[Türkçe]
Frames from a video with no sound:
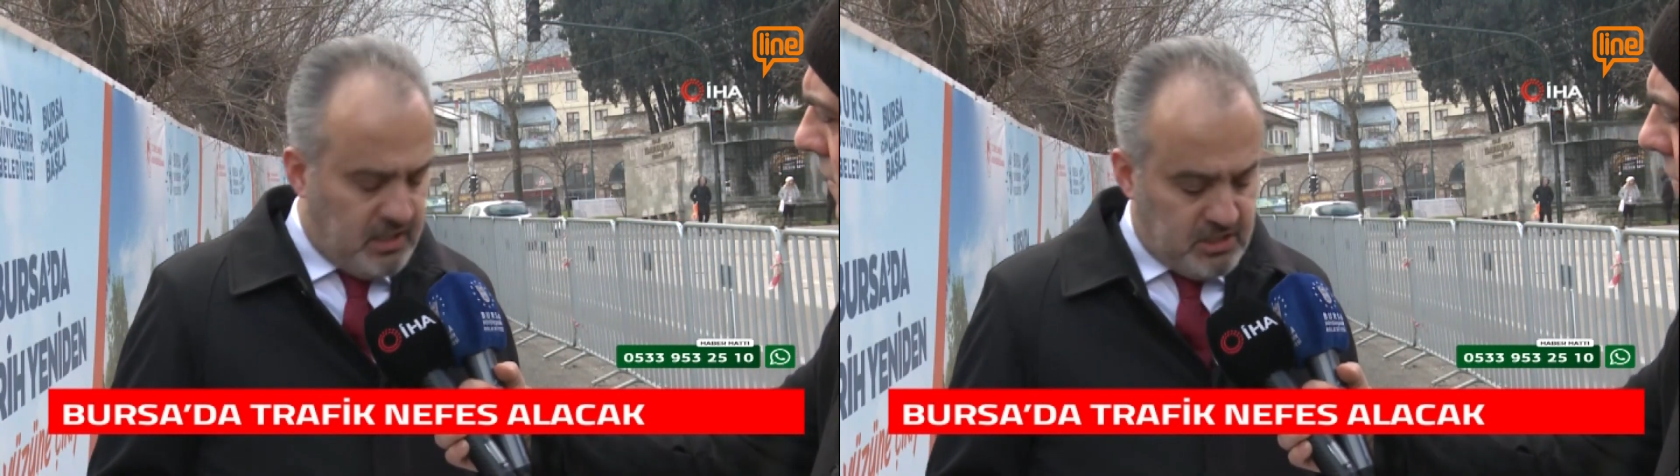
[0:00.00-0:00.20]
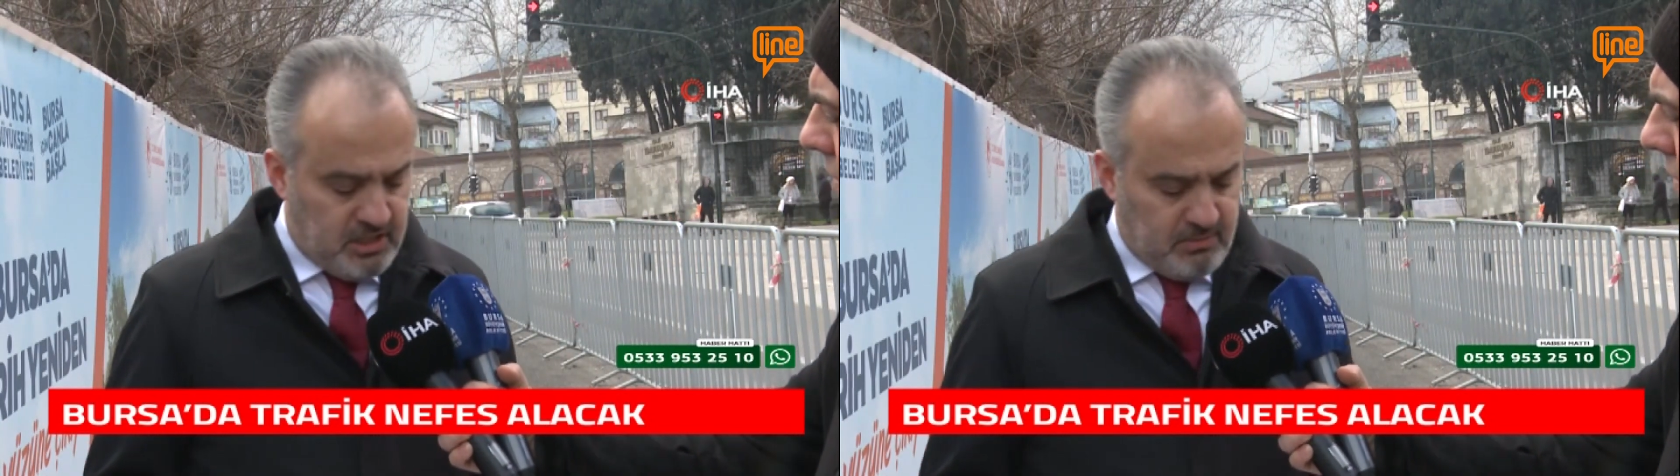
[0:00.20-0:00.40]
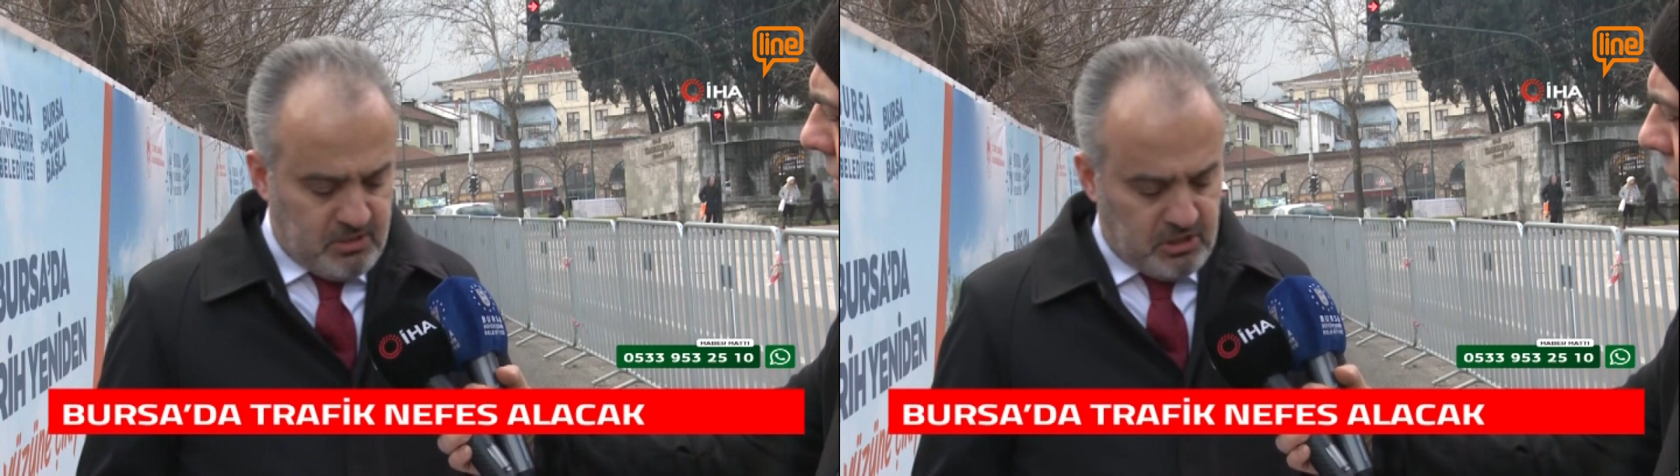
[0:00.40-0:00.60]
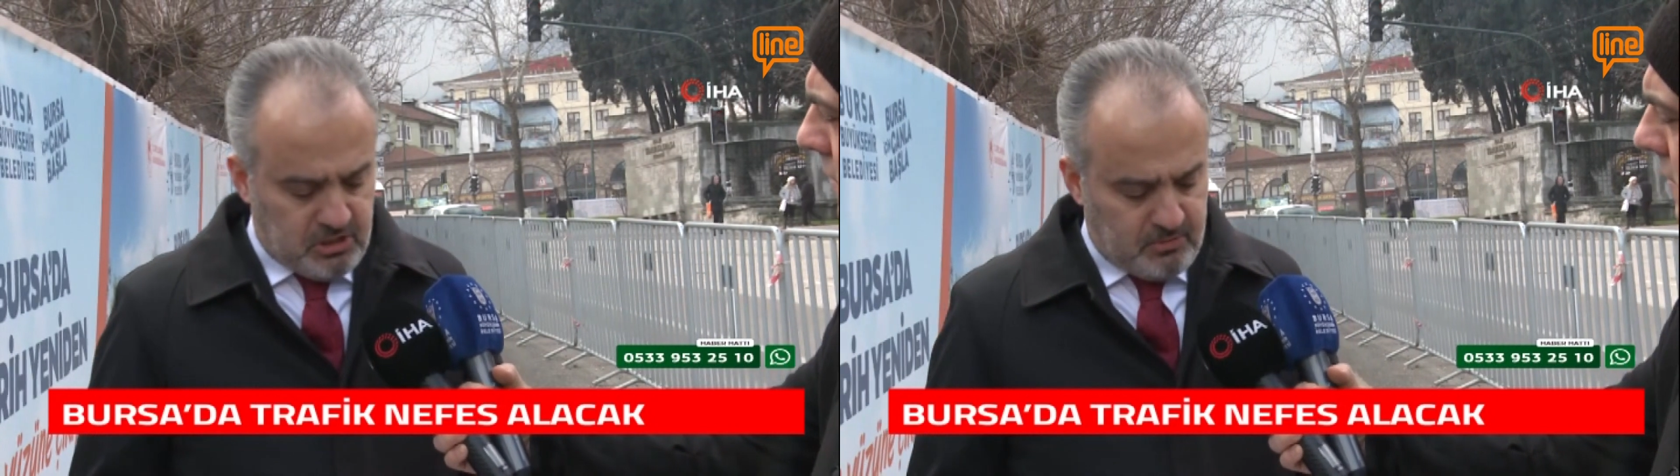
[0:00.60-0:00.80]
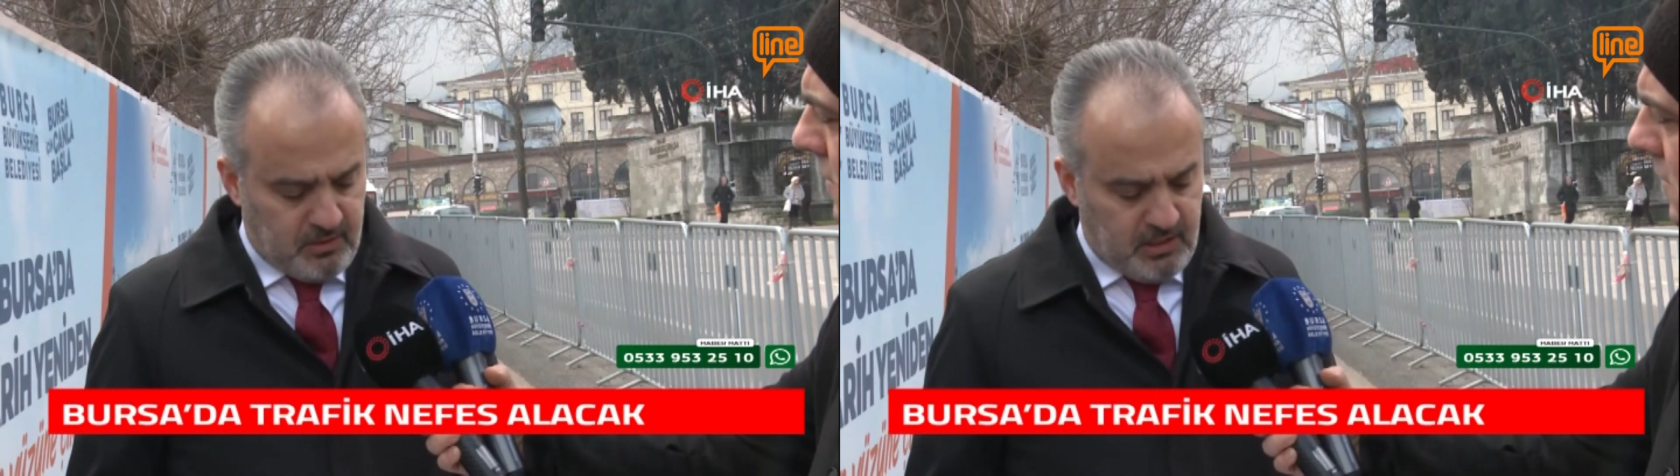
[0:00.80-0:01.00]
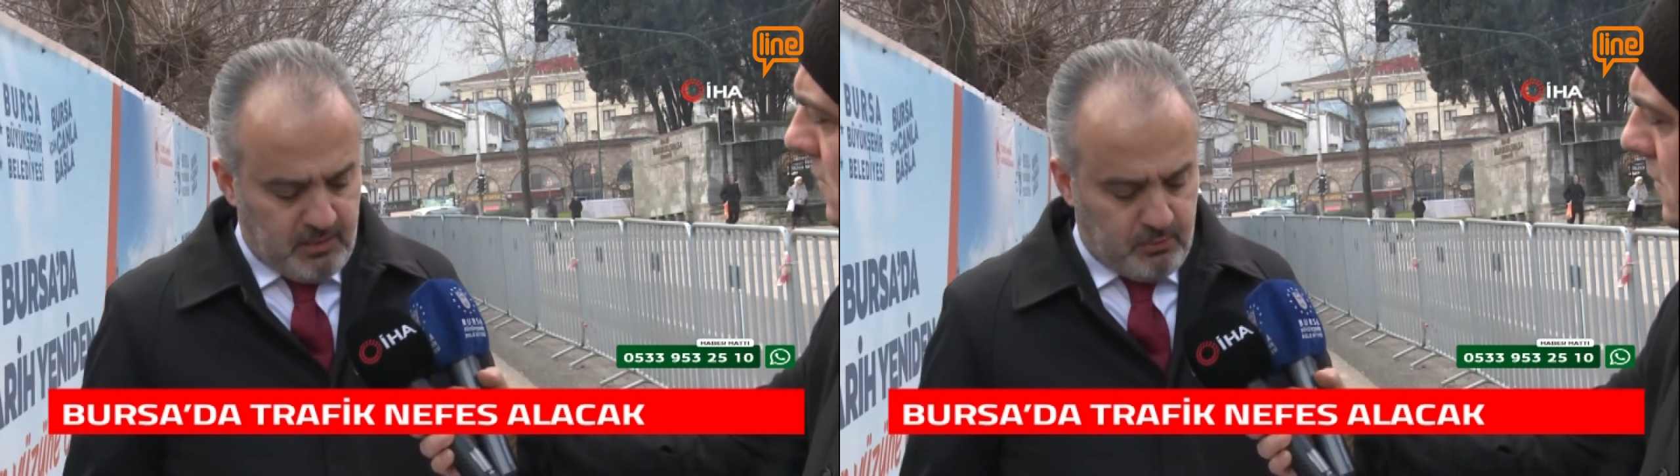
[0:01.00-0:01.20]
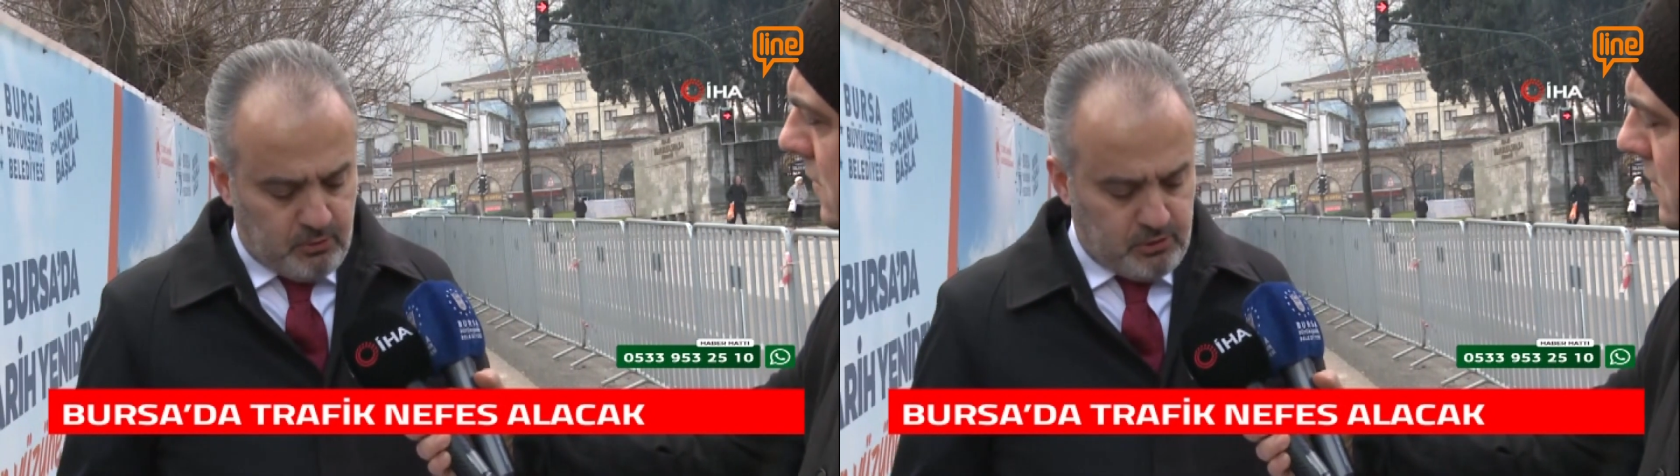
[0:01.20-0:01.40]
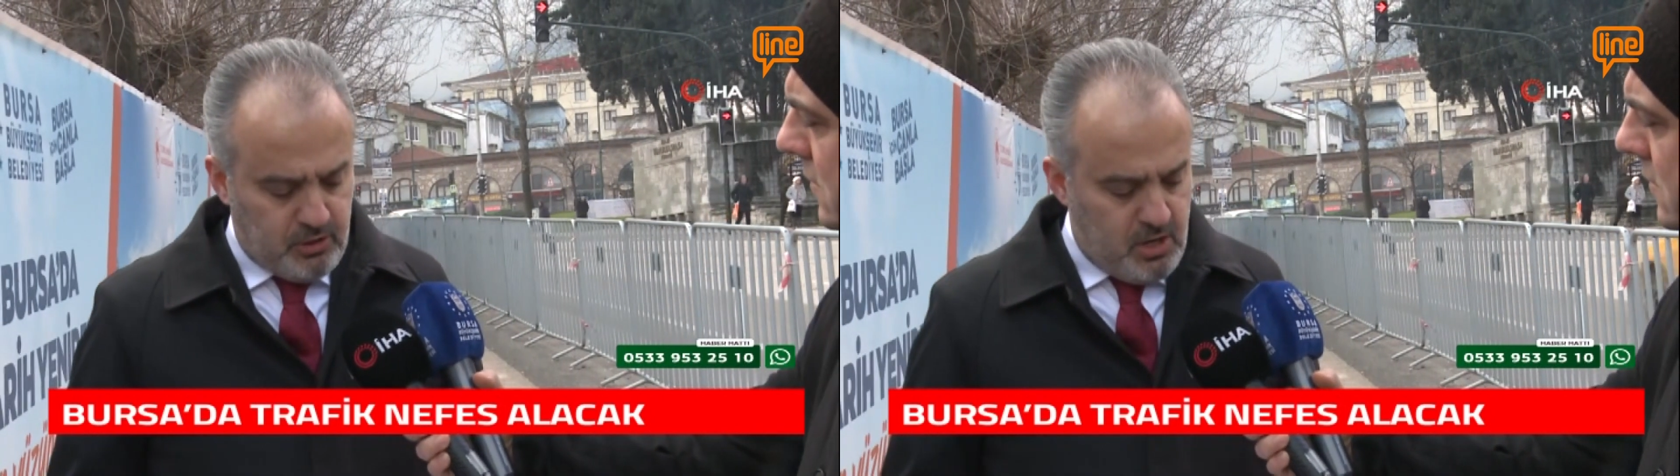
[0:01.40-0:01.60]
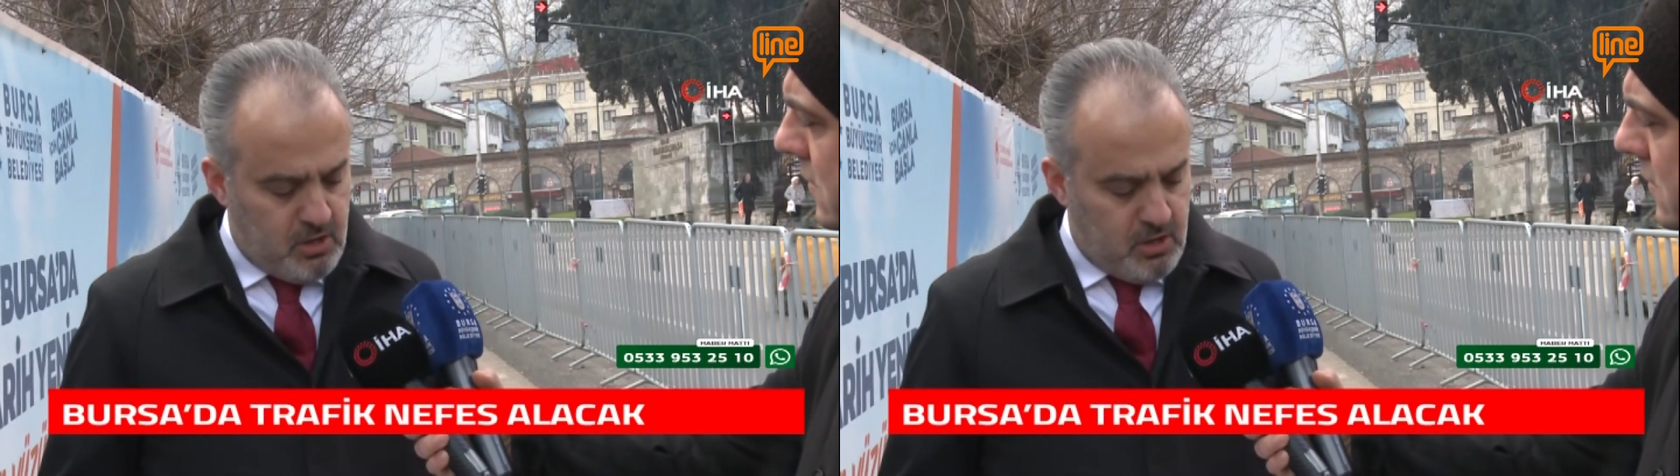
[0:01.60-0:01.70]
genişletme çalışmalarını yapıyoruz.